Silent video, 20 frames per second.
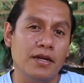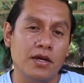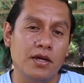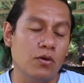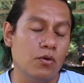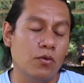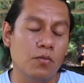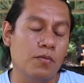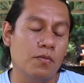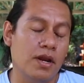
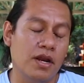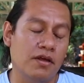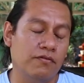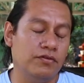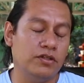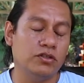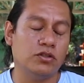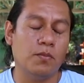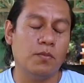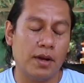ningún
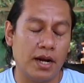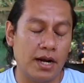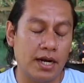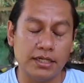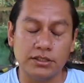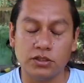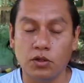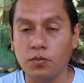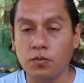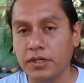beneficio para
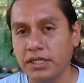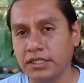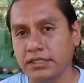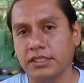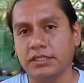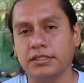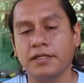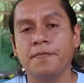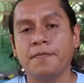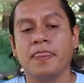las
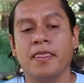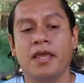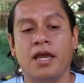lombrices.